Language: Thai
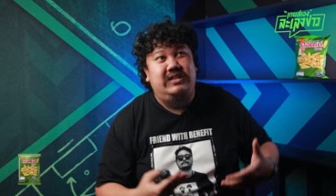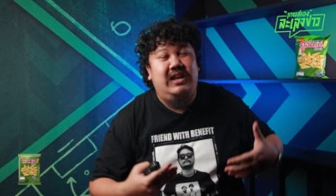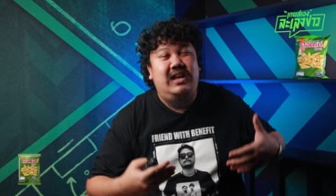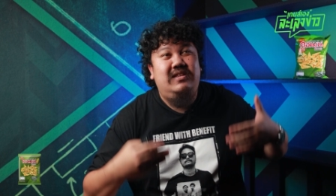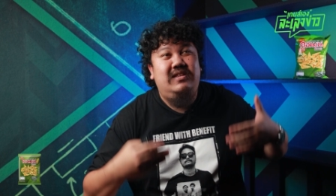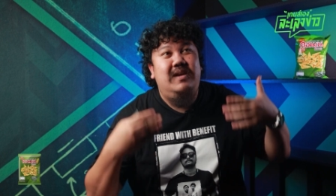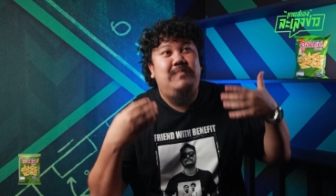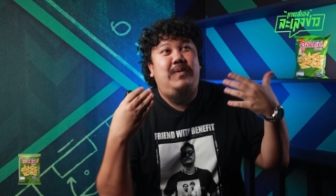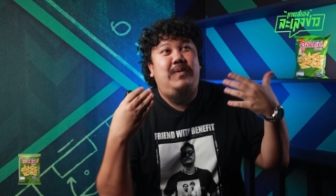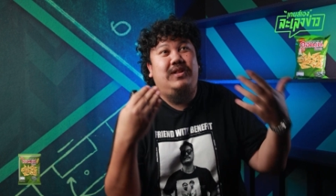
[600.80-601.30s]
อจะได้
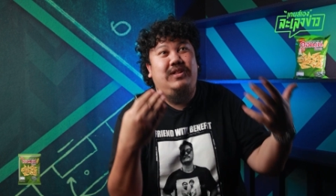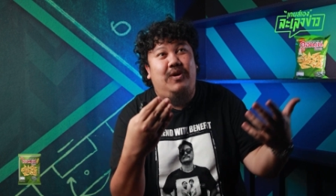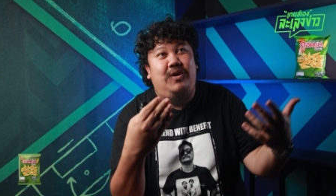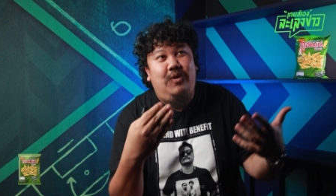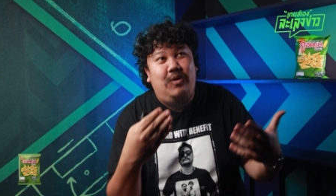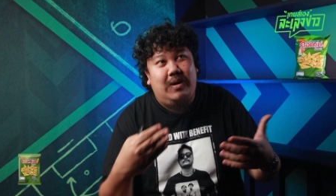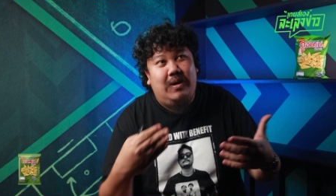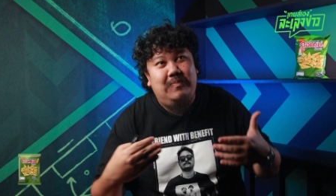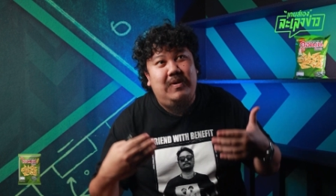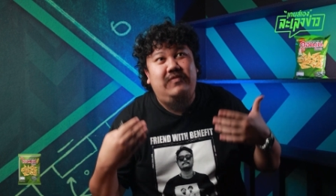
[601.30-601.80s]
เจอปอร์โต้
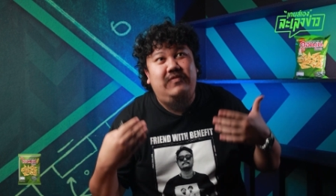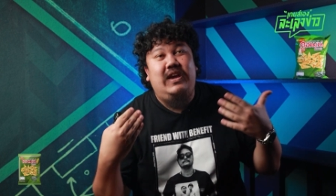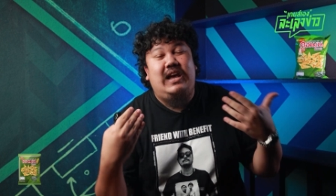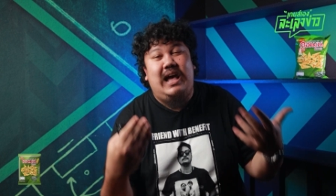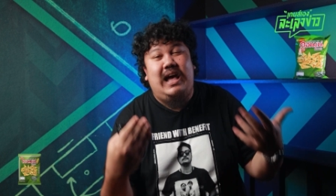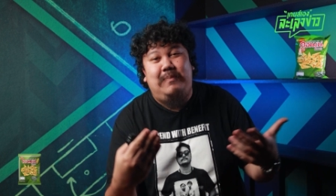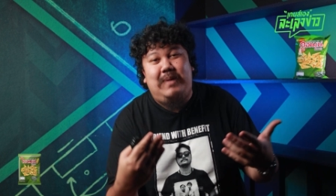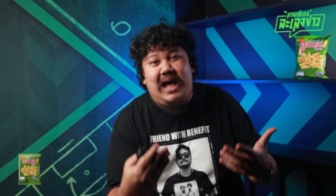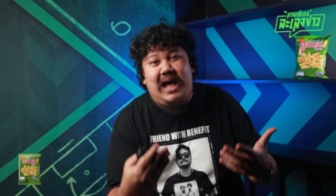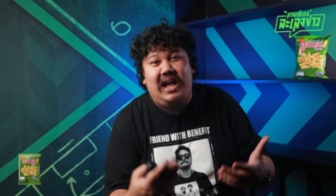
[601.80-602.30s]
กับเบนฟิ
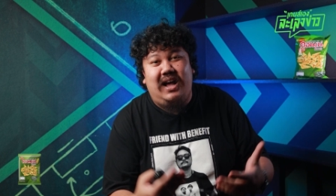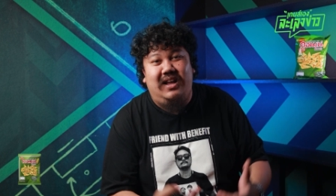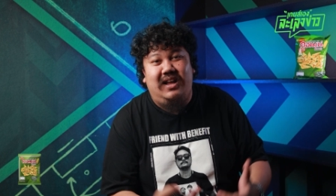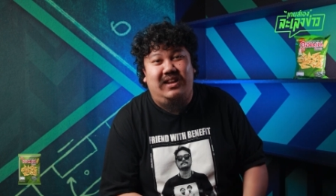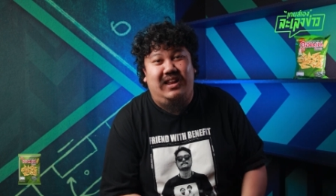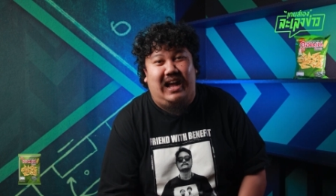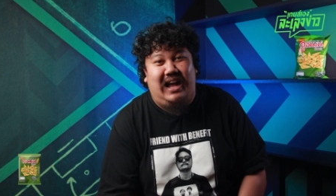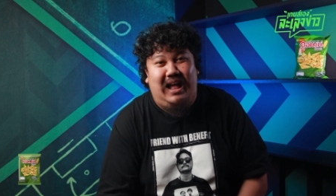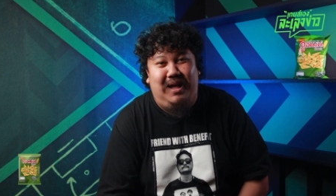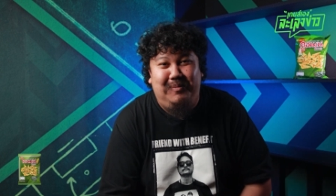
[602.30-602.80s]
ก้าบ้าง
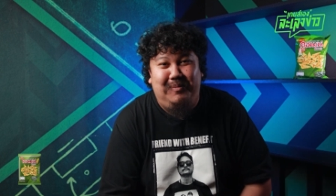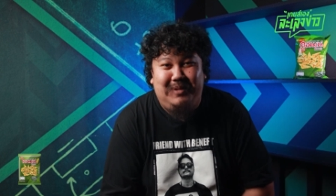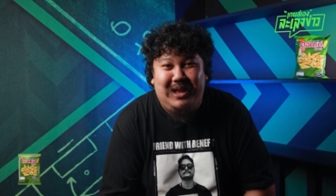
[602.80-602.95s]
ครับ